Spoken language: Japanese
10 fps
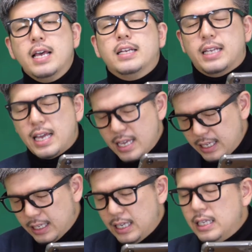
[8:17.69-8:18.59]
最
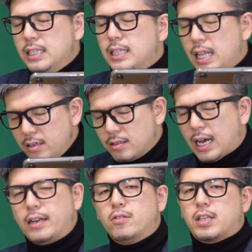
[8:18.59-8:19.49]
近出る
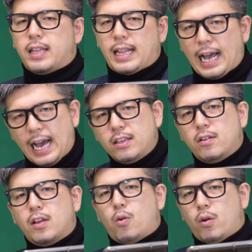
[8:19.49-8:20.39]
可能性高い
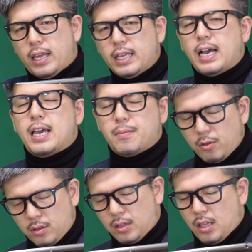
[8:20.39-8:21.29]
よね、これ以外
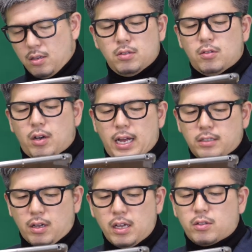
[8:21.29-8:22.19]
もっていうのがある
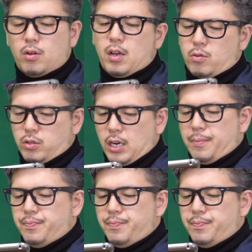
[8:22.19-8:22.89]
のが、それがこちら。